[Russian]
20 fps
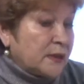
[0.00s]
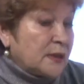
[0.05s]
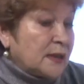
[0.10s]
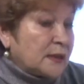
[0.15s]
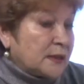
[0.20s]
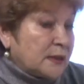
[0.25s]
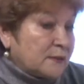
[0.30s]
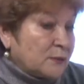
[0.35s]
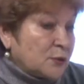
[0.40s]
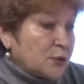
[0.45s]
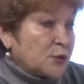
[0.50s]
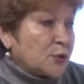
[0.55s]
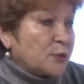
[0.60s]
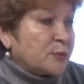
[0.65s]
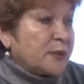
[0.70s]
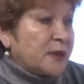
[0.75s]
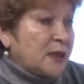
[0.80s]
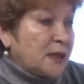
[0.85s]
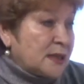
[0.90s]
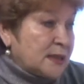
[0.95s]
для того,
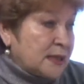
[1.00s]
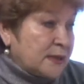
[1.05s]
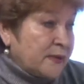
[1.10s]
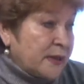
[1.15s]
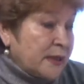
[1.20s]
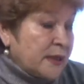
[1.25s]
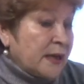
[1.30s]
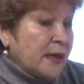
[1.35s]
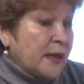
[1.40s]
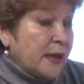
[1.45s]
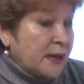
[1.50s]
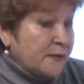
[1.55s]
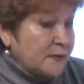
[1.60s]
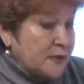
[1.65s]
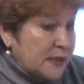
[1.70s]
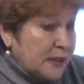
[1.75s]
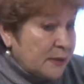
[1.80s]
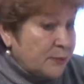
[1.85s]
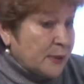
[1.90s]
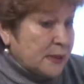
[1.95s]
чтобы реализовать
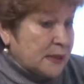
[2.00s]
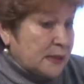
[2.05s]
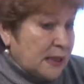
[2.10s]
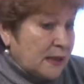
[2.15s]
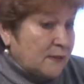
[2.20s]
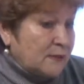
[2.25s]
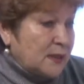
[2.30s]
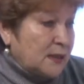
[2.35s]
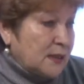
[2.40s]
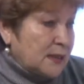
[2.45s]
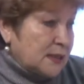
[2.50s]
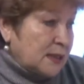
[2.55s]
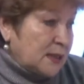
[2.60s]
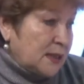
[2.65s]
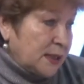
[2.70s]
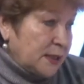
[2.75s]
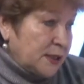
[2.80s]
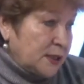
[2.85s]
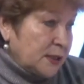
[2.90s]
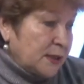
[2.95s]
все поставленные
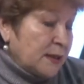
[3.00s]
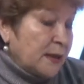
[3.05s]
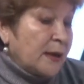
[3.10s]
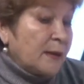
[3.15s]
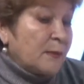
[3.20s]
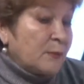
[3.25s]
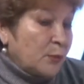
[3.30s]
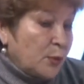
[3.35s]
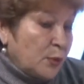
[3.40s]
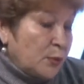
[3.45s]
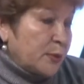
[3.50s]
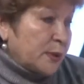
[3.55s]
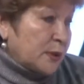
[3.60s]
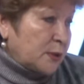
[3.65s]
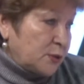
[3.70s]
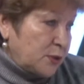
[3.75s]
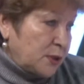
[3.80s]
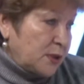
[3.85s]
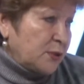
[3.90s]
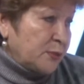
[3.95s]
задачи по
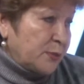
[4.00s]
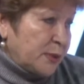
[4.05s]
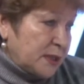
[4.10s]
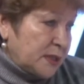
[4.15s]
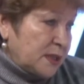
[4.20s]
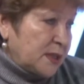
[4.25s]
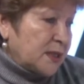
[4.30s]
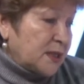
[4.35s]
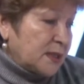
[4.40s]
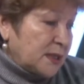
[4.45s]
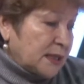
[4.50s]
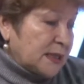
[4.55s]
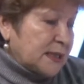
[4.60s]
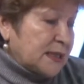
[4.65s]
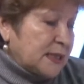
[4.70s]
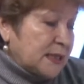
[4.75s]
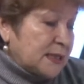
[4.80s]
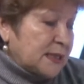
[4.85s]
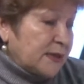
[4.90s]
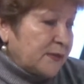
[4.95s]
поручению президента
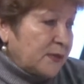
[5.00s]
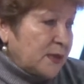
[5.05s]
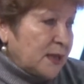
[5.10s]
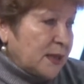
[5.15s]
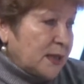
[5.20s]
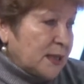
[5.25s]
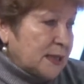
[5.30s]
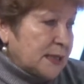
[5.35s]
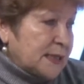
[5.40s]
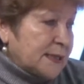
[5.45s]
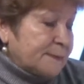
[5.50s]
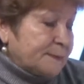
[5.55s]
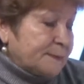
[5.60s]
Российской Федерации.